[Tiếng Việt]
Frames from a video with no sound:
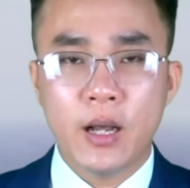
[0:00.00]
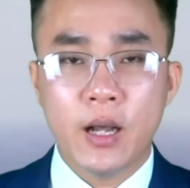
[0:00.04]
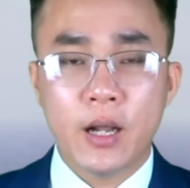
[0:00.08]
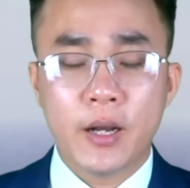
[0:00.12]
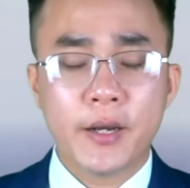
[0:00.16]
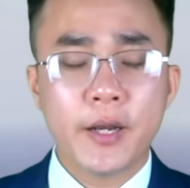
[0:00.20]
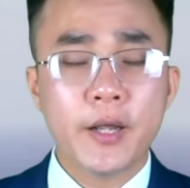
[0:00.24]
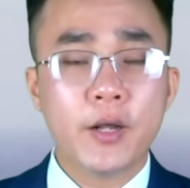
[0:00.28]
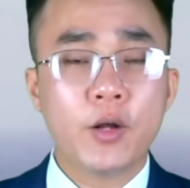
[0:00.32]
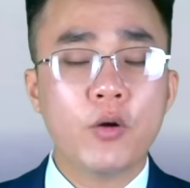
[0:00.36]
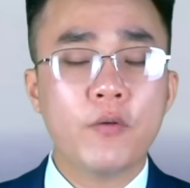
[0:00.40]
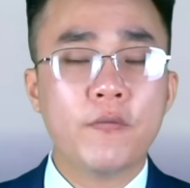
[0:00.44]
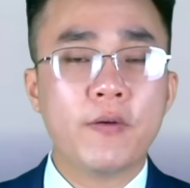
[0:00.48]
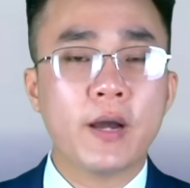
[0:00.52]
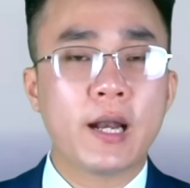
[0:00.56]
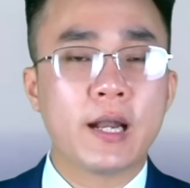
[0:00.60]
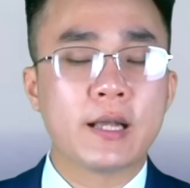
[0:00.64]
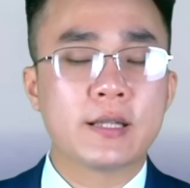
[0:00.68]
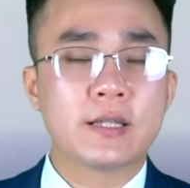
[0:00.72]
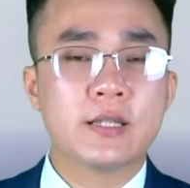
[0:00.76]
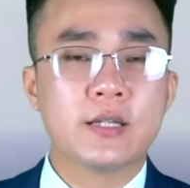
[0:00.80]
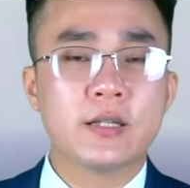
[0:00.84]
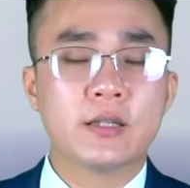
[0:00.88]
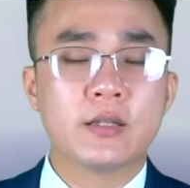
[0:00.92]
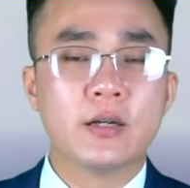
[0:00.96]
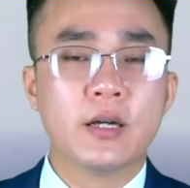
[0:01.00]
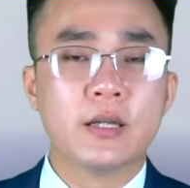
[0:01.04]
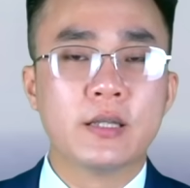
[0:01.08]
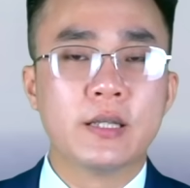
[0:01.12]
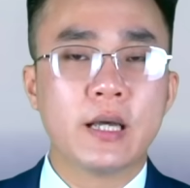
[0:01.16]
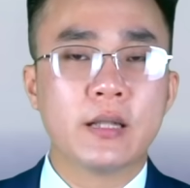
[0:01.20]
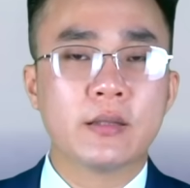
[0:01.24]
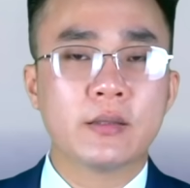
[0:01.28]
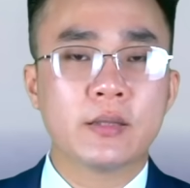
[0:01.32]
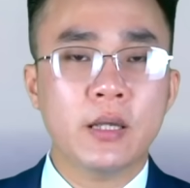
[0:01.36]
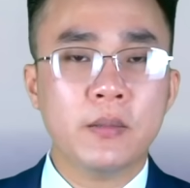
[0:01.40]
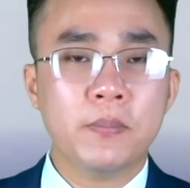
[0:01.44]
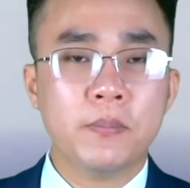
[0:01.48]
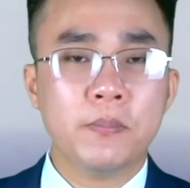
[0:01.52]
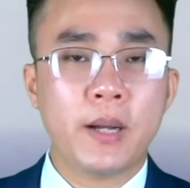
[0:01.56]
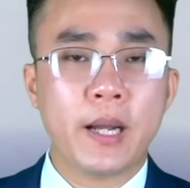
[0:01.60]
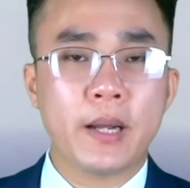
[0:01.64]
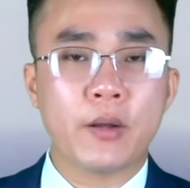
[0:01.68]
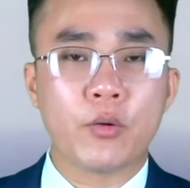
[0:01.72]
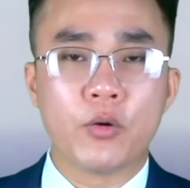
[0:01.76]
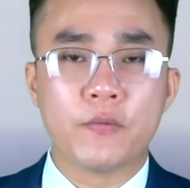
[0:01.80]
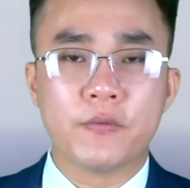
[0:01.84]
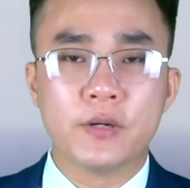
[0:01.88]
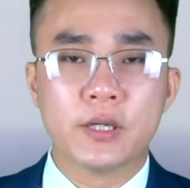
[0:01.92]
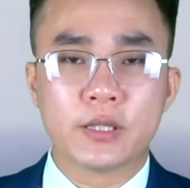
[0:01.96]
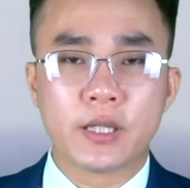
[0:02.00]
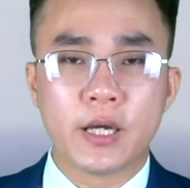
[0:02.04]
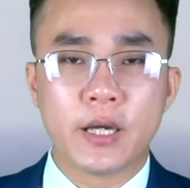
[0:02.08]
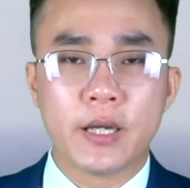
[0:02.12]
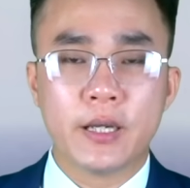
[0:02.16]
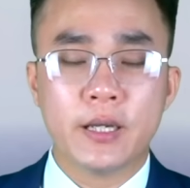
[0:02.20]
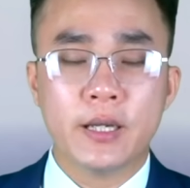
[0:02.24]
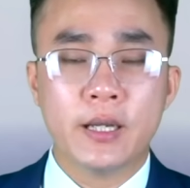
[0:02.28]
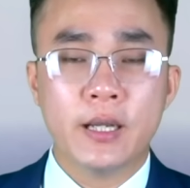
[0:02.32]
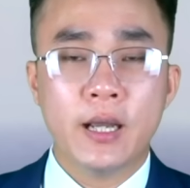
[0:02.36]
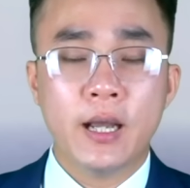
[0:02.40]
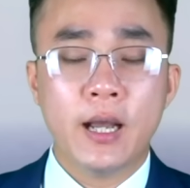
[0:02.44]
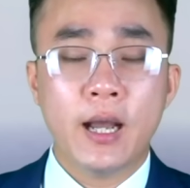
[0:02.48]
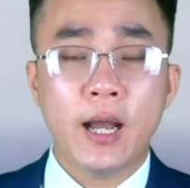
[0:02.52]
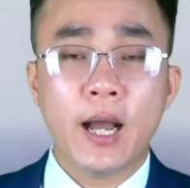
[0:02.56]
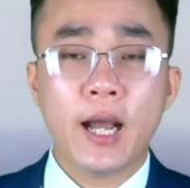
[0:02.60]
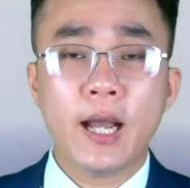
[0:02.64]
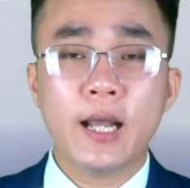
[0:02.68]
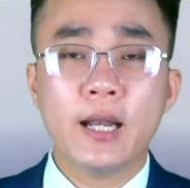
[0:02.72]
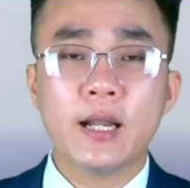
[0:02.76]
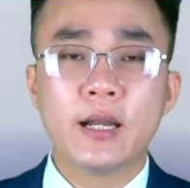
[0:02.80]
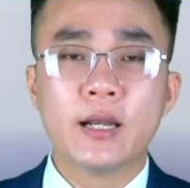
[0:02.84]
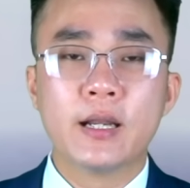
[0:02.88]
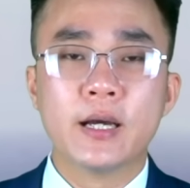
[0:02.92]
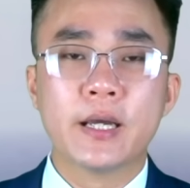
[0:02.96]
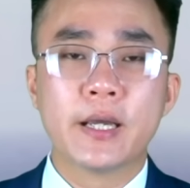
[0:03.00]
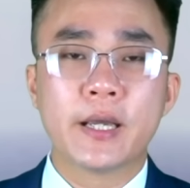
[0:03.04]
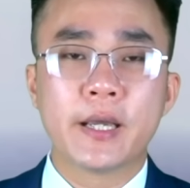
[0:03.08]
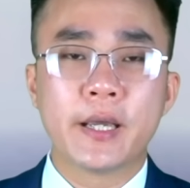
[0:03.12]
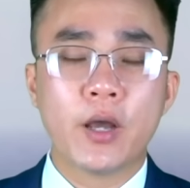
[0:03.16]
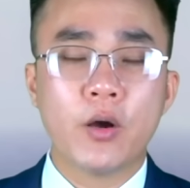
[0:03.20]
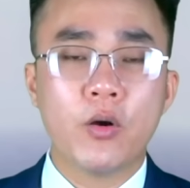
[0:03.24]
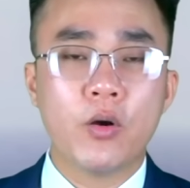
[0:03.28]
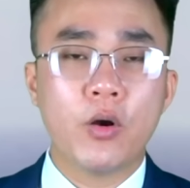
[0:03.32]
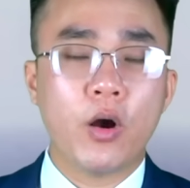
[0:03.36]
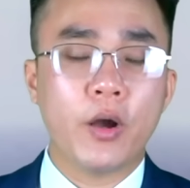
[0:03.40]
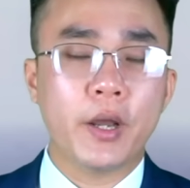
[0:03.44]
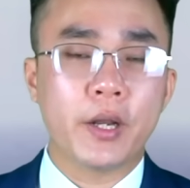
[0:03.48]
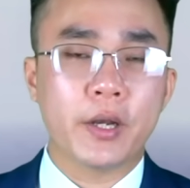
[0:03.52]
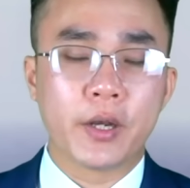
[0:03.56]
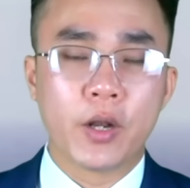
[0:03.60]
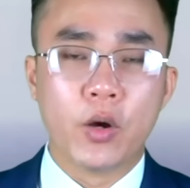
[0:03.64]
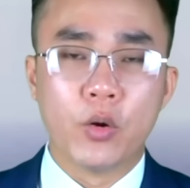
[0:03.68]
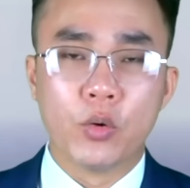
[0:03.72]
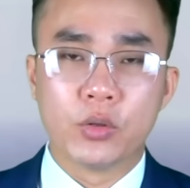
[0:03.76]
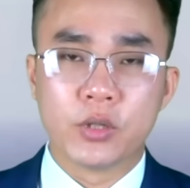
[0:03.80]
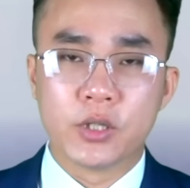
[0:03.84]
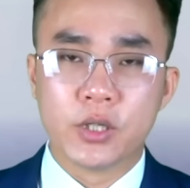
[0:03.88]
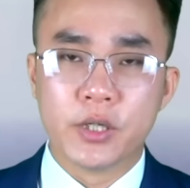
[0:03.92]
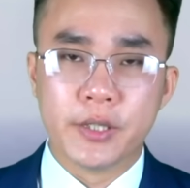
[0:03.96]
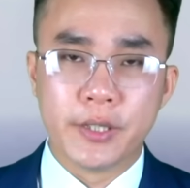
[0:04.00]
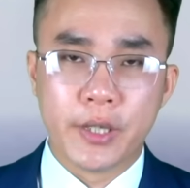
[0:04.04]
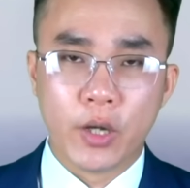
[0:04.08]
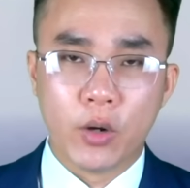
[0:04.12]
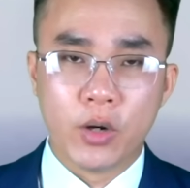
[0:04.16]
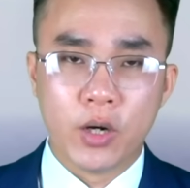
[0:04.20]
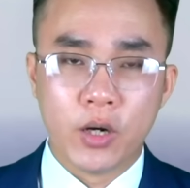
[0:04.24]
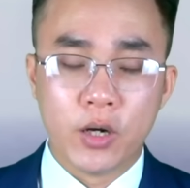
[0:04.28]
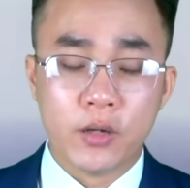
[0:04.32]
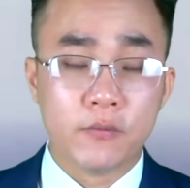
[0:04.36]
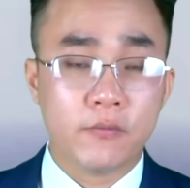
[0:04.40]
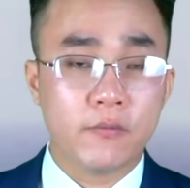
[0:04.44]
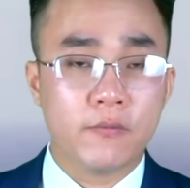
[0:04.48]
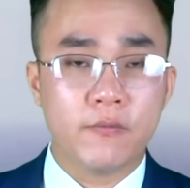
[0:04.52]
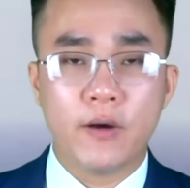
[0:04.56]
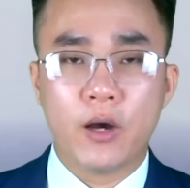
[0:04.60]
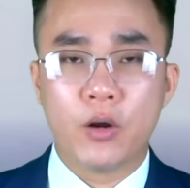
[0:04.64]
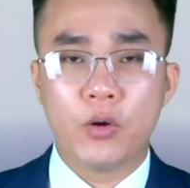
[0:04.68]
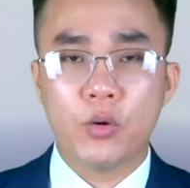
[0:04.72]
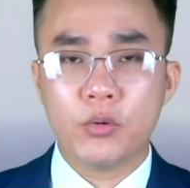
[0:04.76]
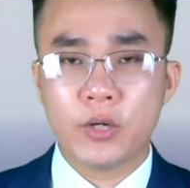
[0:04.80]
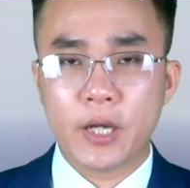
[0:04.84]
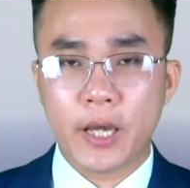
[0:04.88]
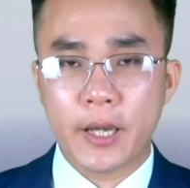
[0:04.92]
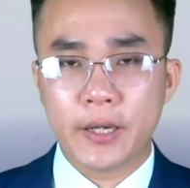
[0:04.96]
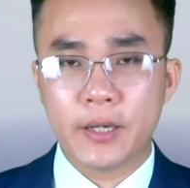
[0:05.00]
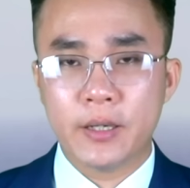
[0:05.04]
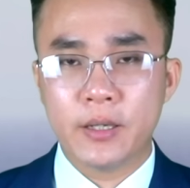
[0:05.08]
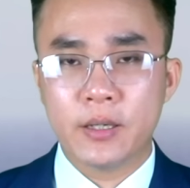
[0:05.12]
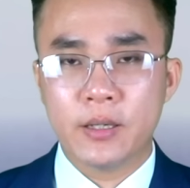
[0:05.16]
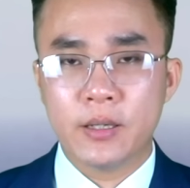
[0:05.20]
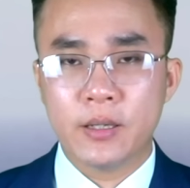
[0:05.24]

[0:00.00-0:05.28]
Đây không phải là sự thừa nhận thất bại của phương Tây hay là lời kêu gọi đầu tư nhiều hơn vào lúc này,